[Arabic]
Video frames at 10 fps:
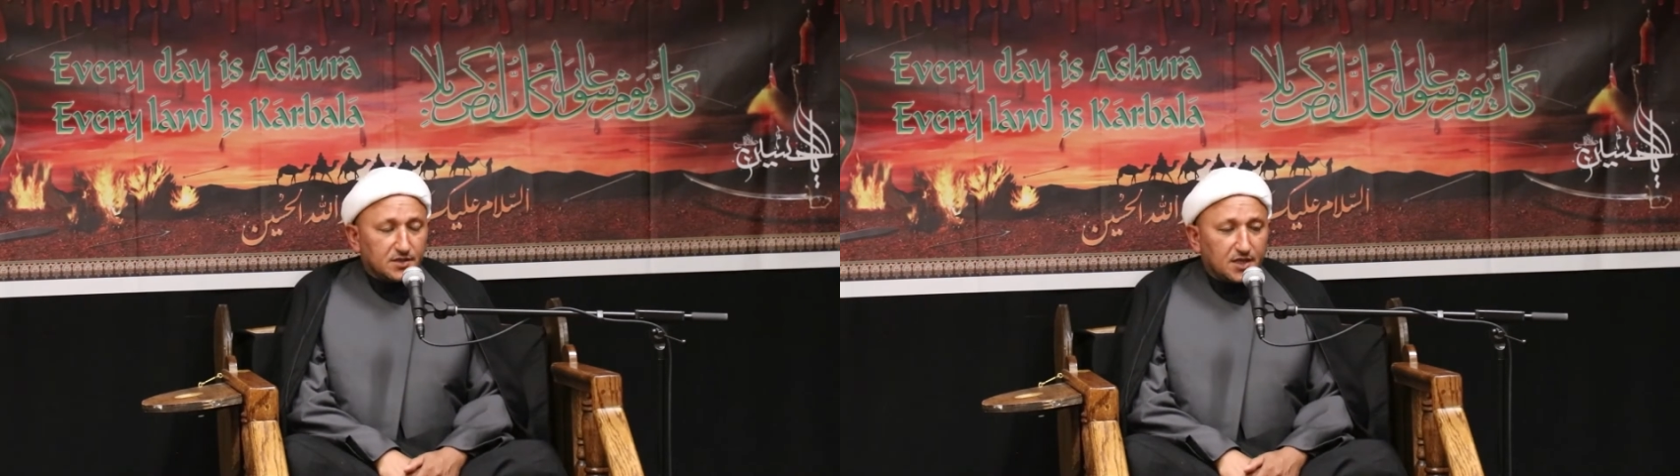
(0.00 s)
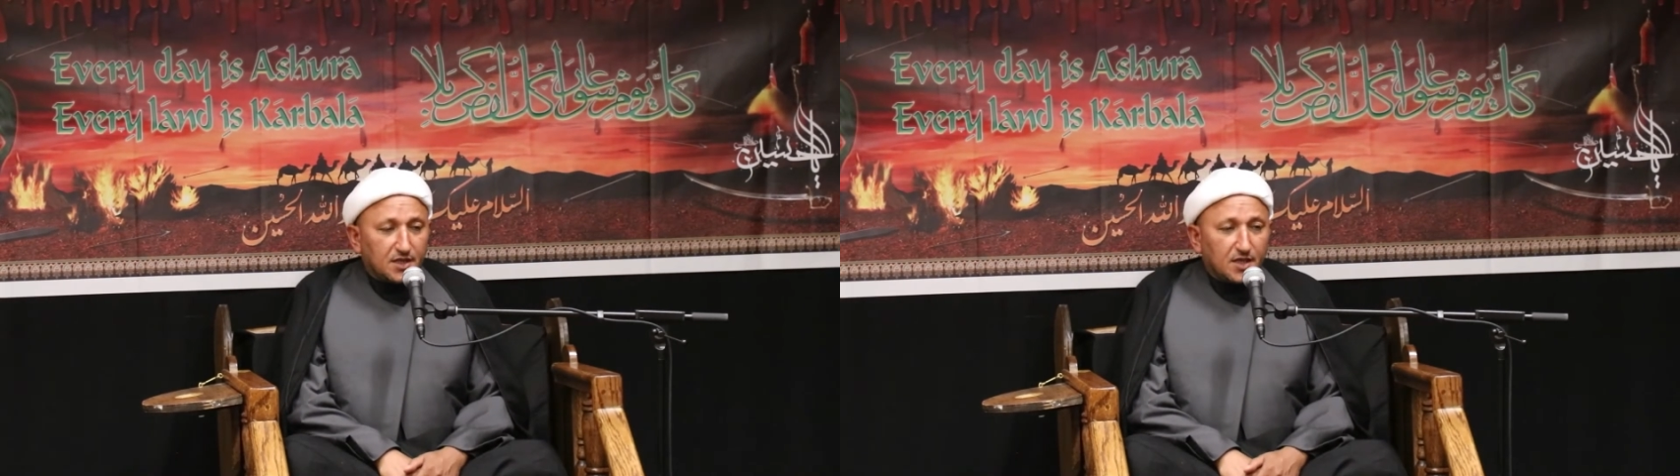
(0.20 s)

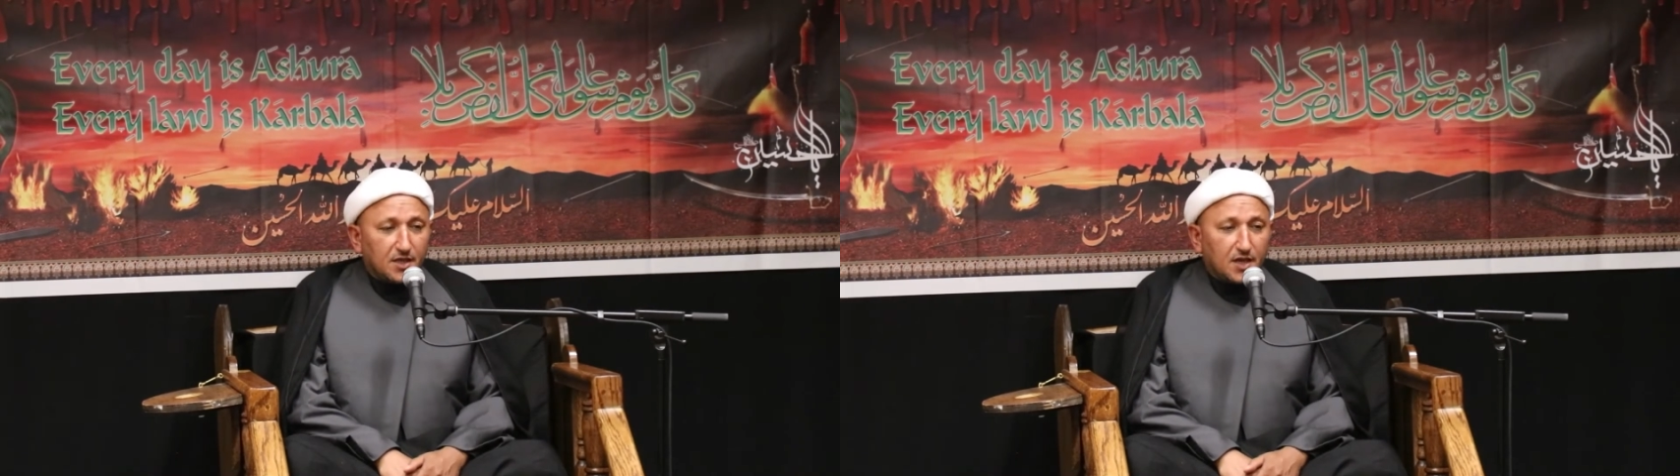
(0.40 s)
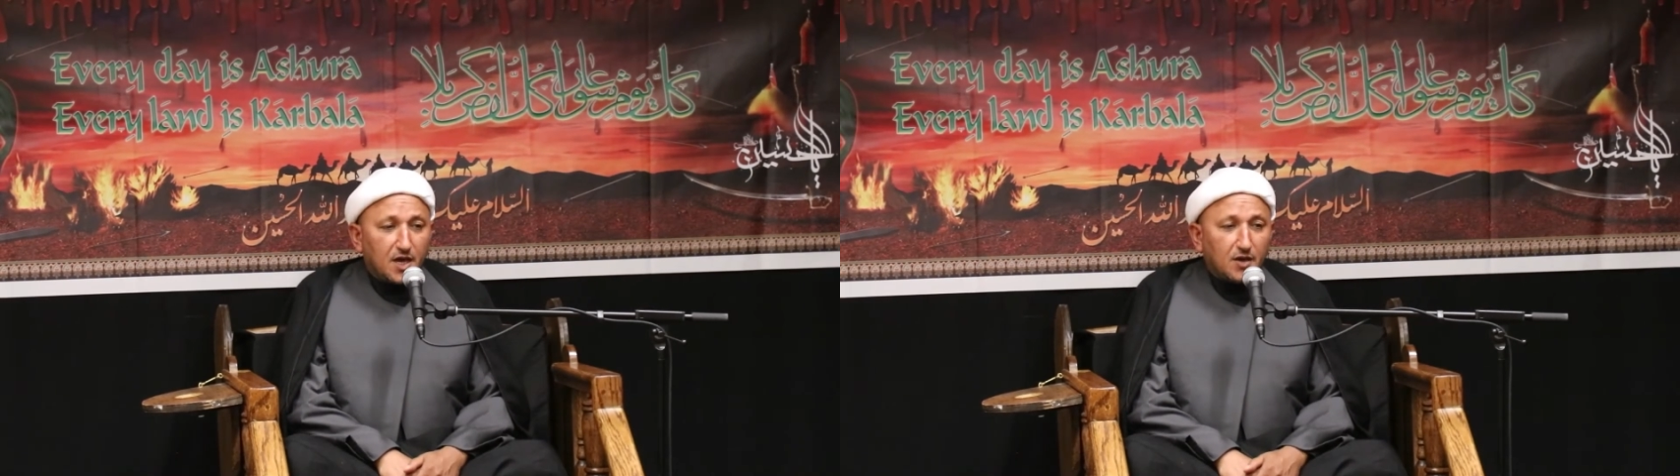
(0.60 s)
صلى
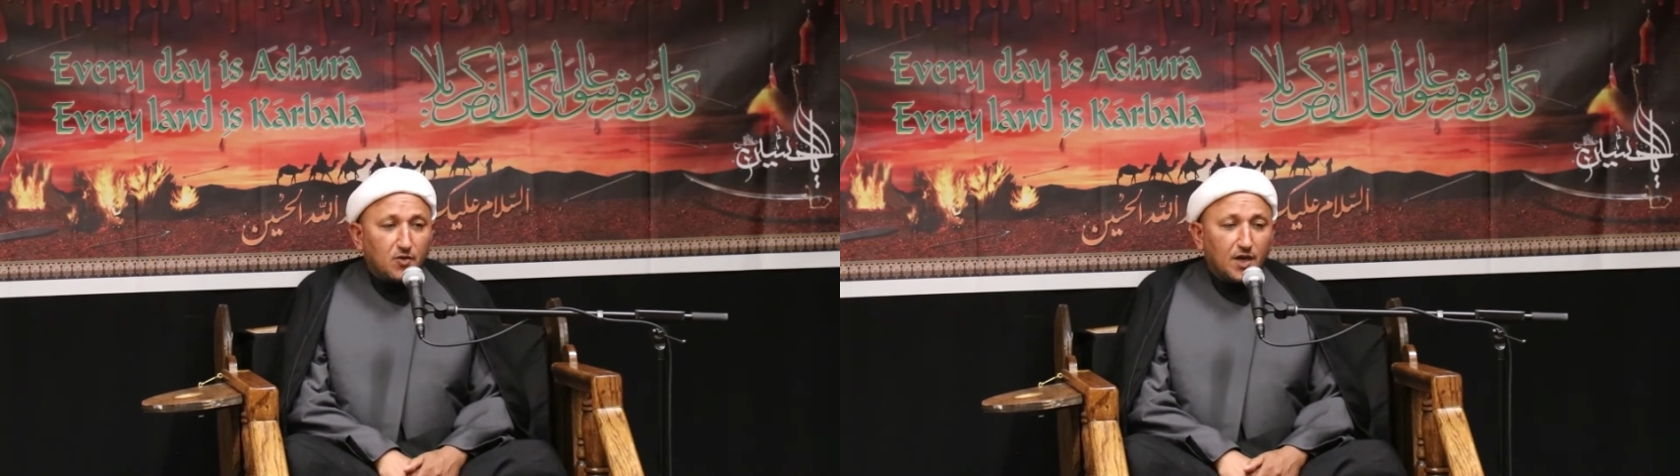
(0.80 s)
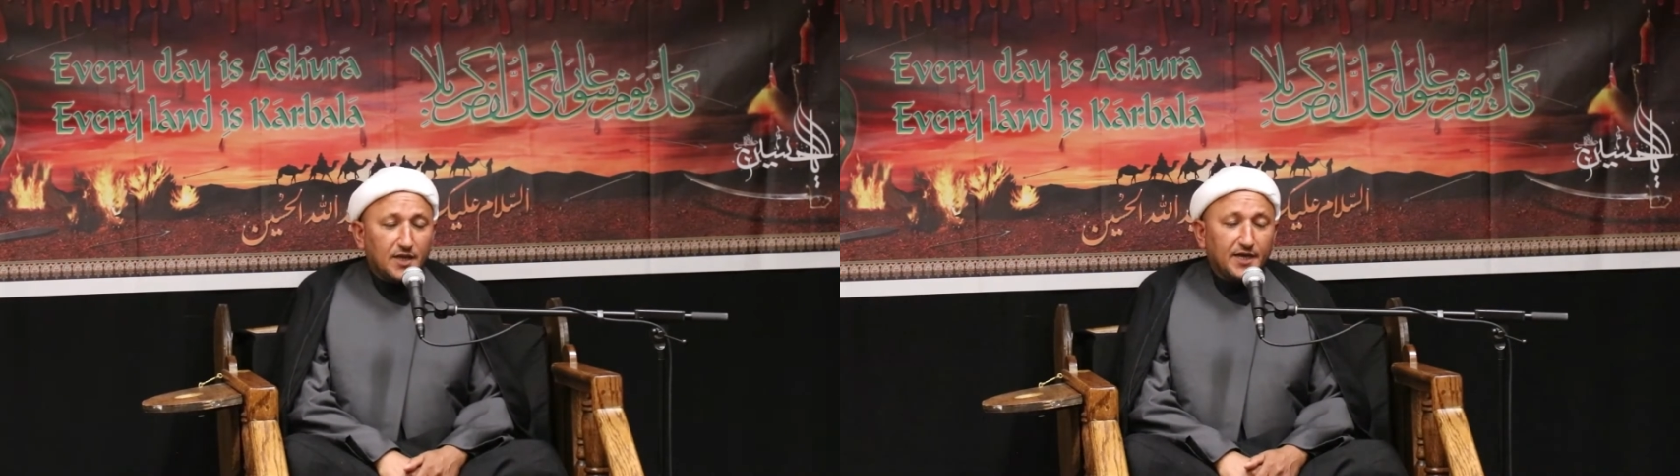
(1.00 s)

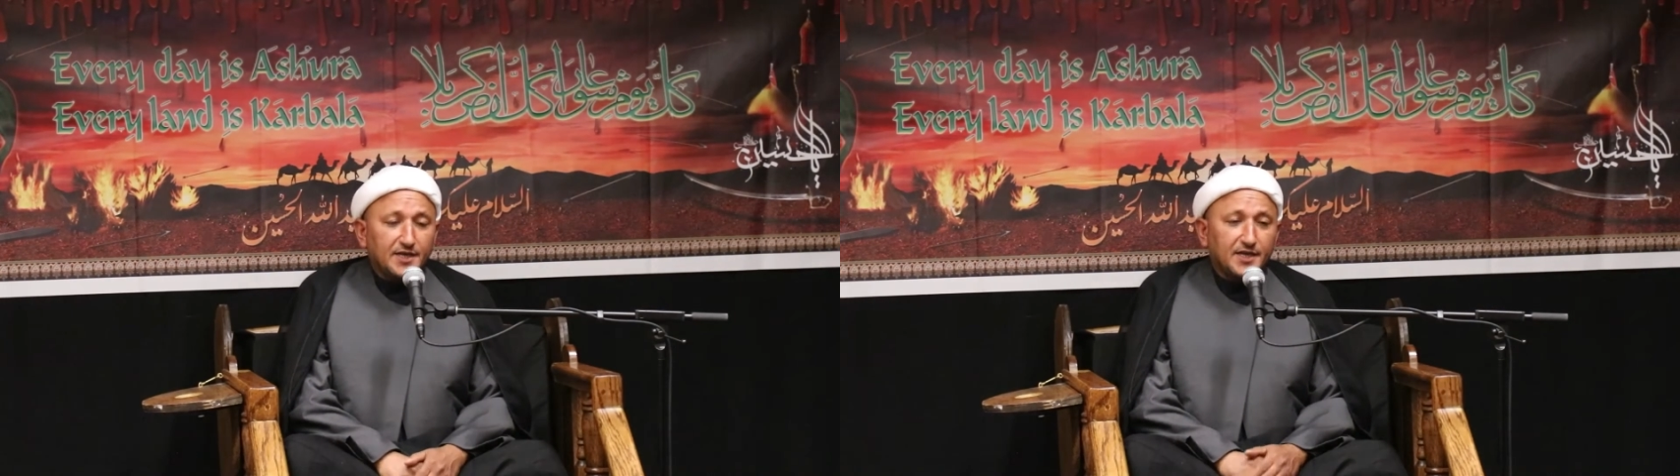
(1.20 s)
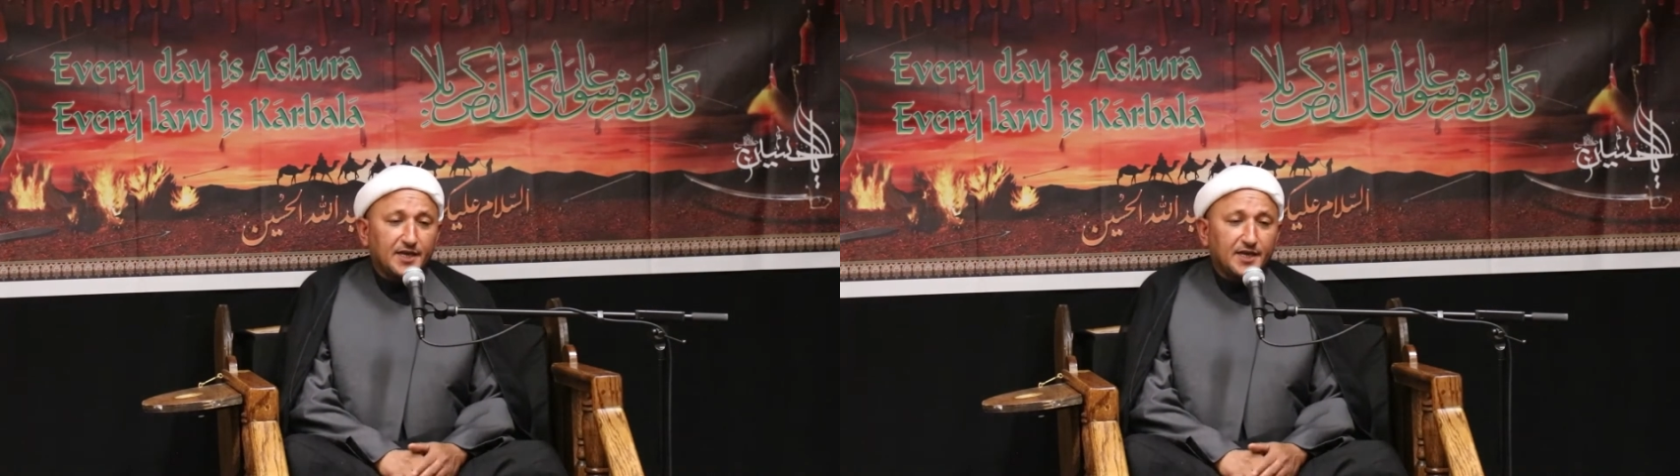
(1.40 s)
الله عليك